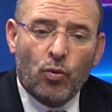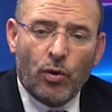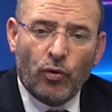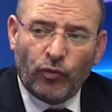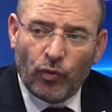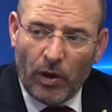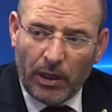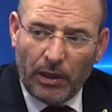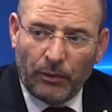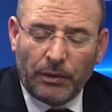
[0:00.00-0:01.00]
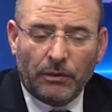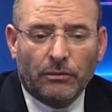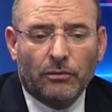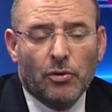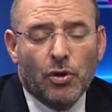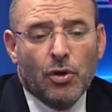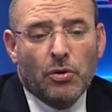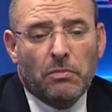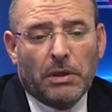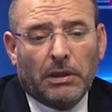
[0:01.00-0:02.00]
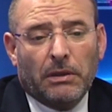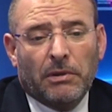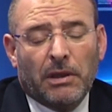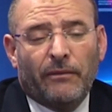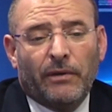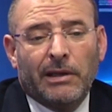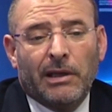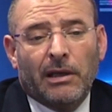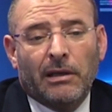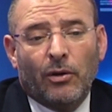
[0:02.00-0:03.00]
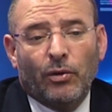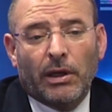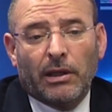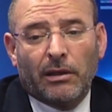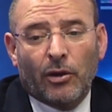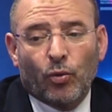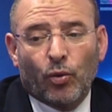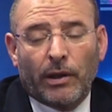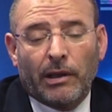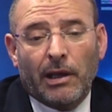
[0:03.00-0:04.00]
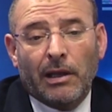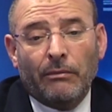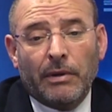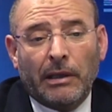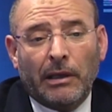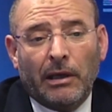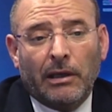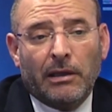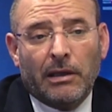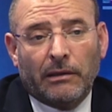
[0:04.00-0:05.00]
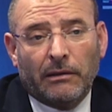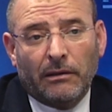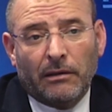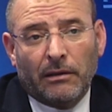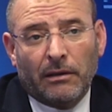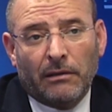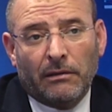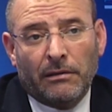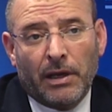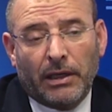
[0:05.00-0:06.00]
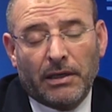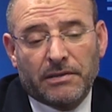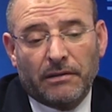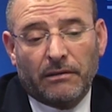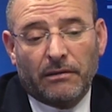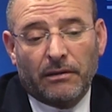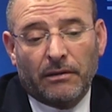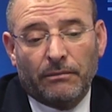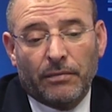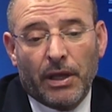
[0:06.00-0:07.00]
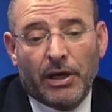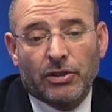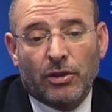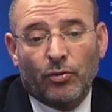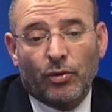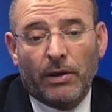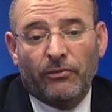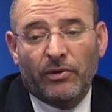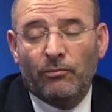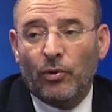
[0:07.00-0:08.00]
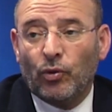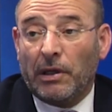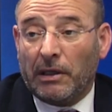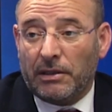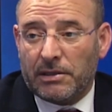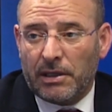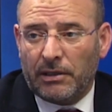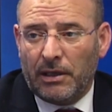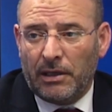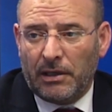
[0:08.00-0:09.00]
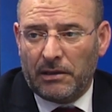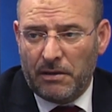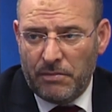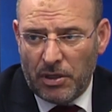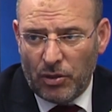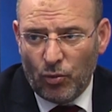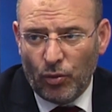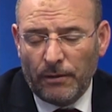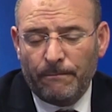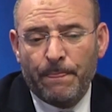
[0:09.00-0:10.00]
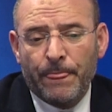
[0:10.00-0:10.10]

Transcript: ونفوذها قوي بالإضافة إلى أن هناك التطورات العالمية الآن التي انعكست بالدرجة الأولى في المبعوث الاقتصادي على كثير من الدول